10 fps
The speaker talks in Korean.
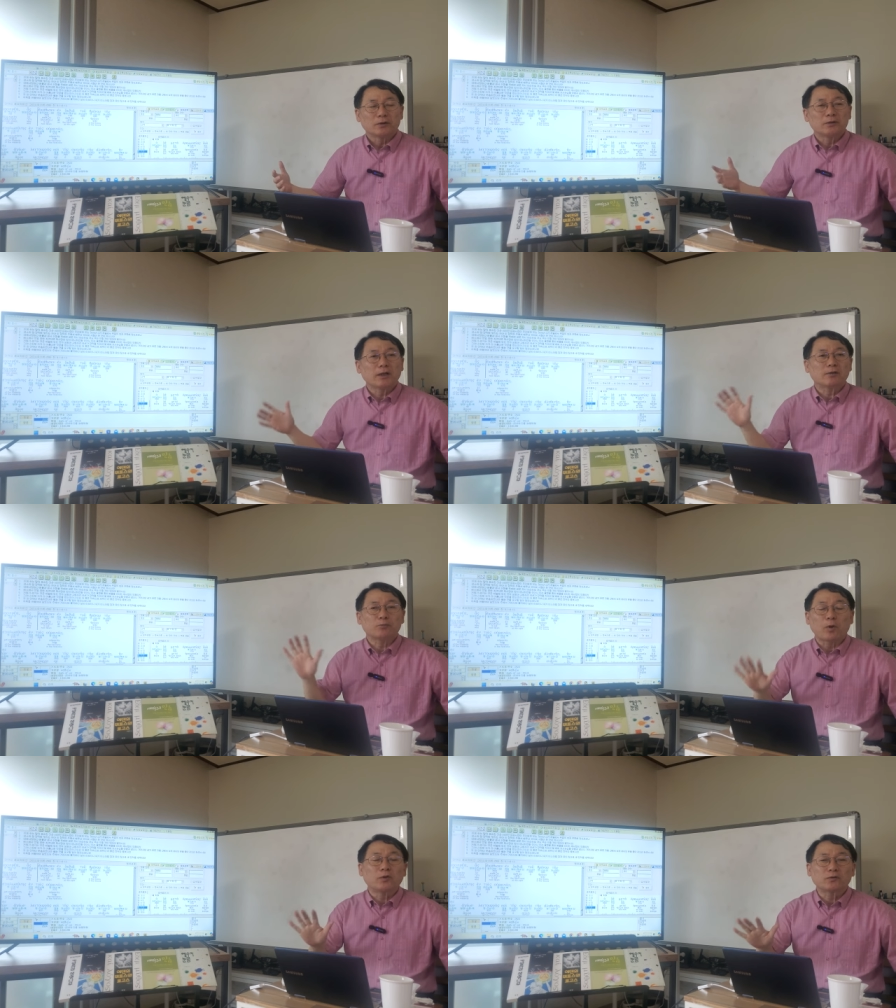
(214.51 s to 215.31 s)

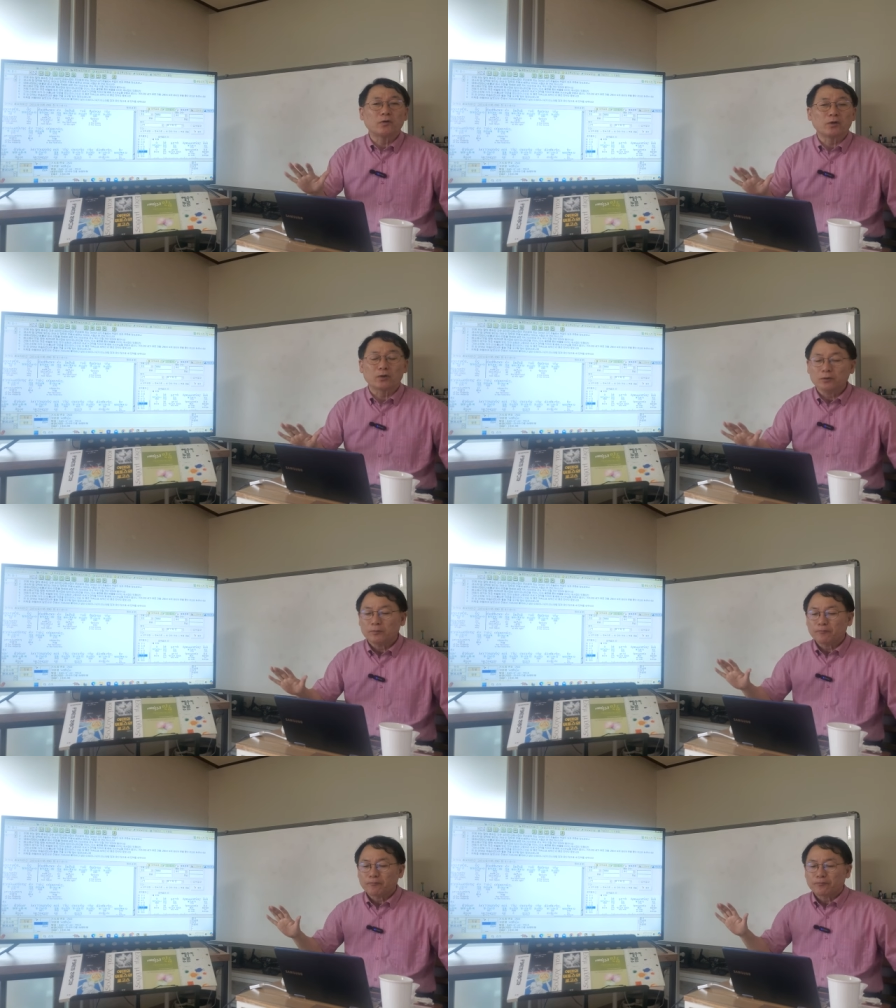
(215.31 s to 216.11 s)
그냥 번역 성경은
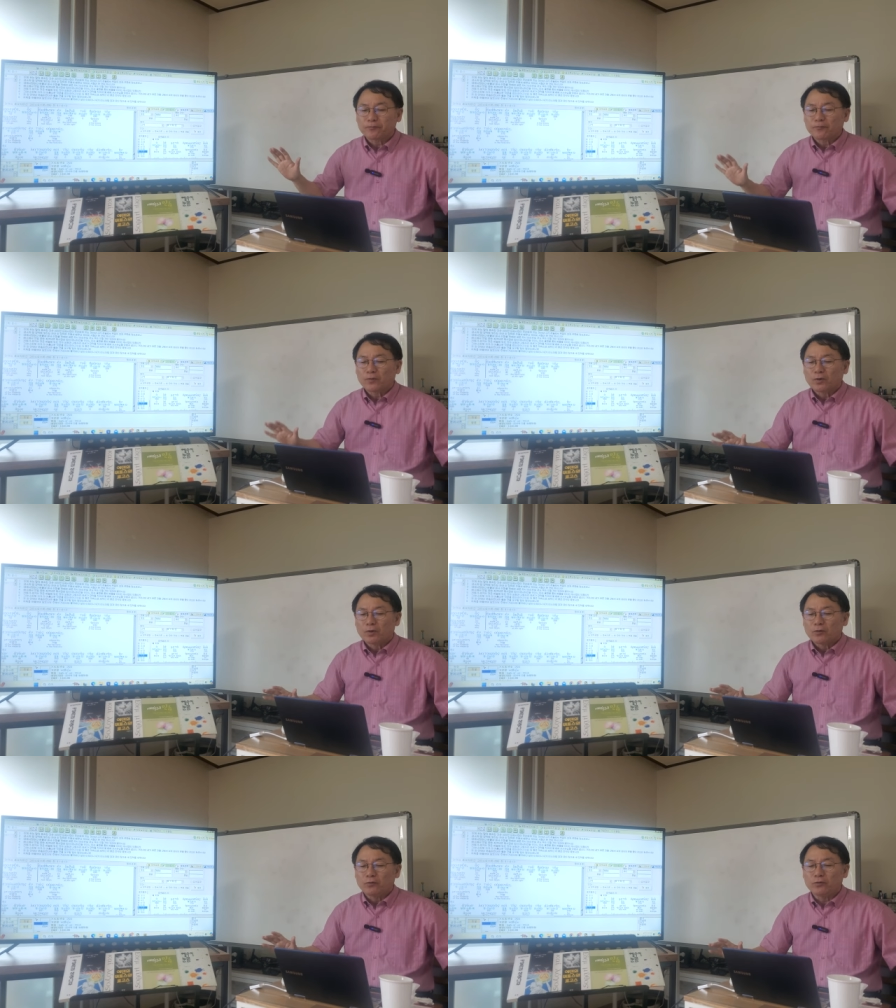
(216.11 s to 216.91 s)

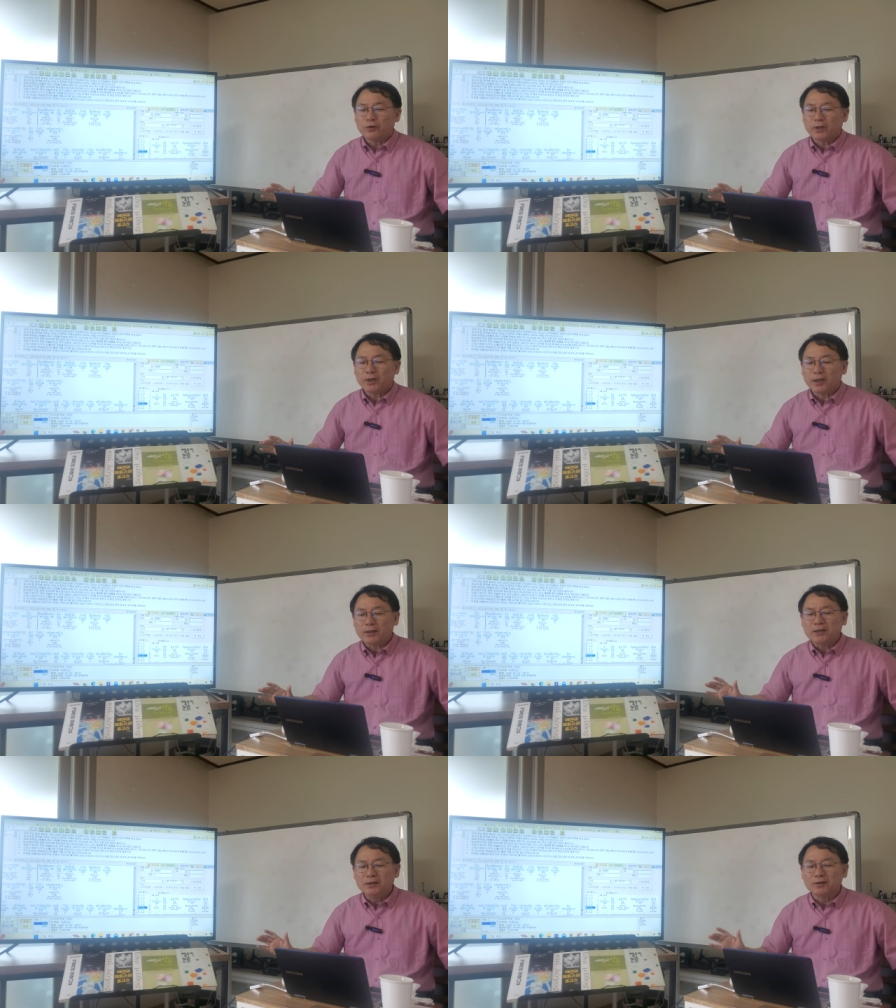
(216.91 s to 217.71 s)
우리에게
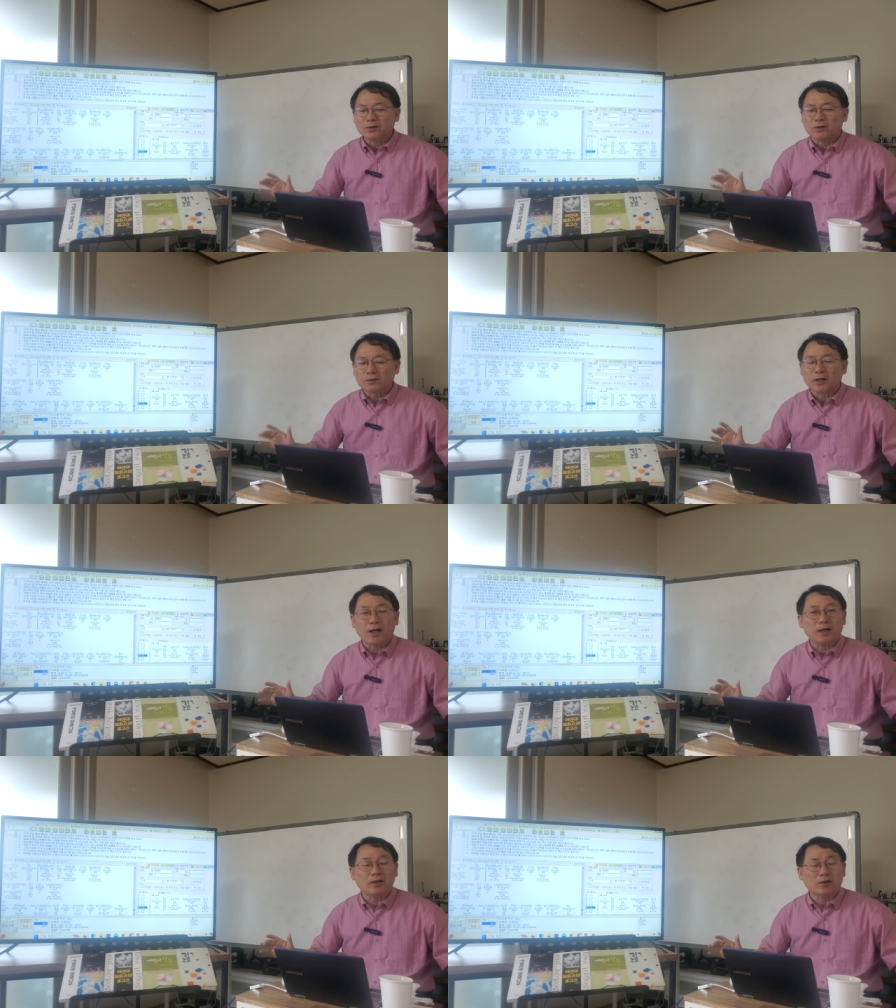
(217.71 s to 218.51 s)
있는
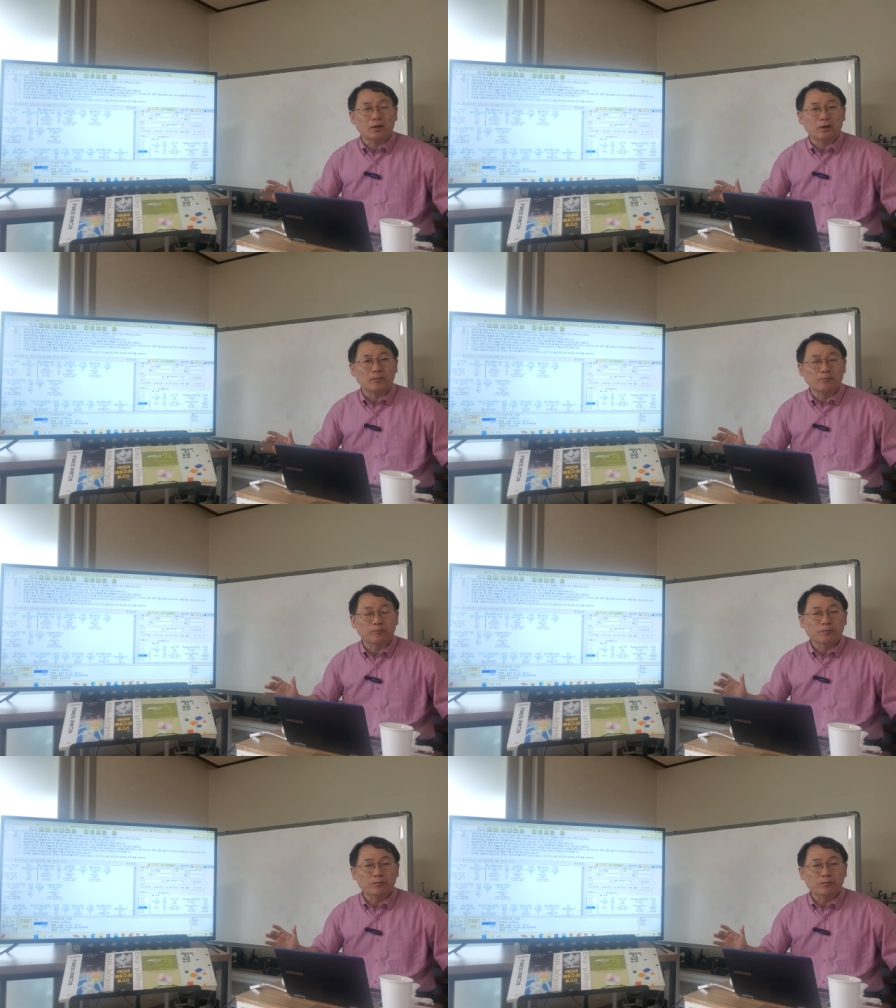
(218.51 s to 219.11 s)
것이라 이렇게